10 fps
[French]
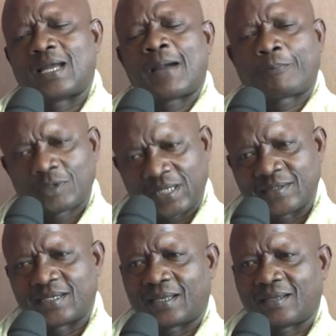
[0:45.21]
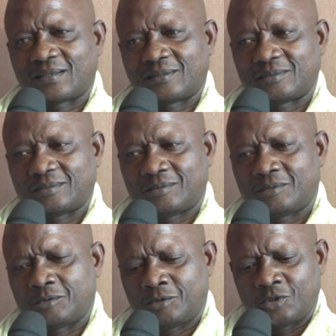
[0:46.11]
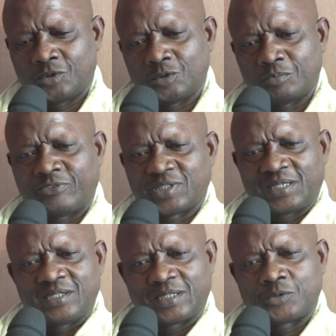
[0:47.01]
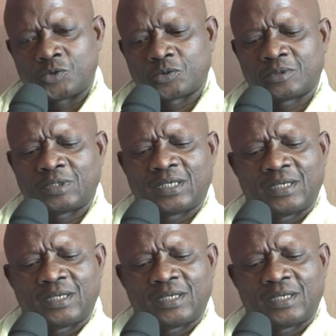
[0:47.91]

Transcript: à, apprendre la guitare, je me faisais des idées toujours.